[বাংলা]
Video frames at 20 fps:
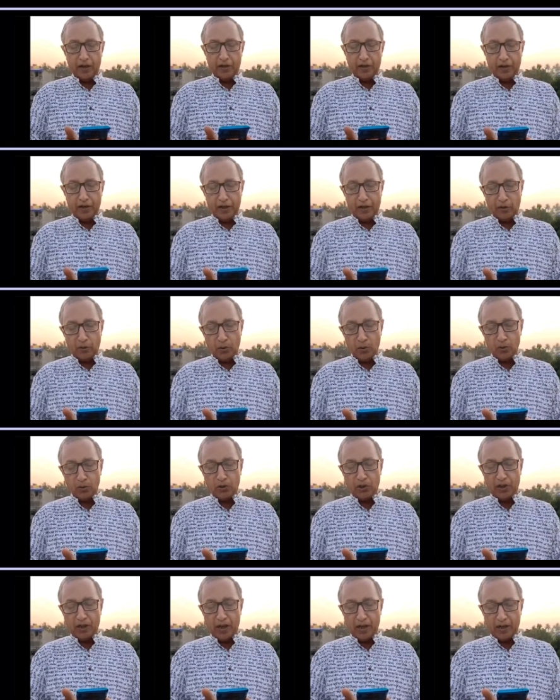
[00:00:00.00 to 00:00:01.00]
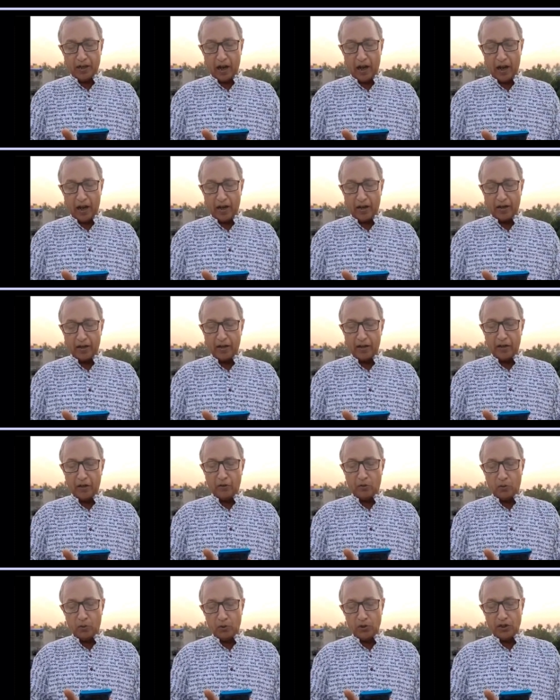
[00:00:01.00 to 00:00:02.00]
নিখুঁত রেখায়
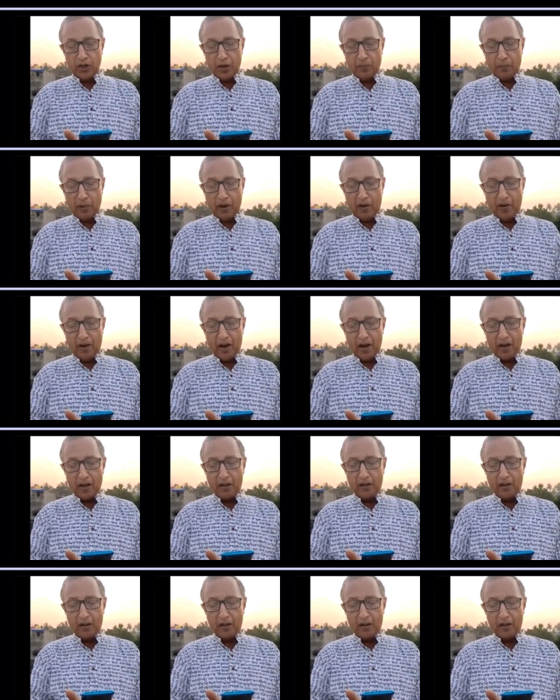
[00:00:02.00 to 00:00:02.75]
খুঁজে পাওয়া